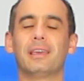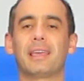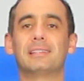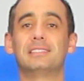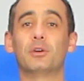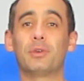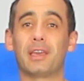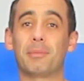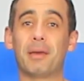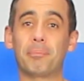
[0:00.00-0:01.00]
Quer dizer o que?
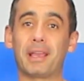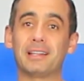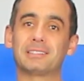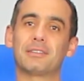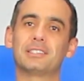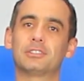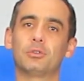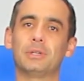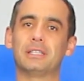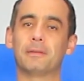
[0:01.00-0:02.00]
A minha perna estava
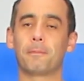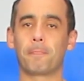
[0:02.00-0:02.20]
destruída.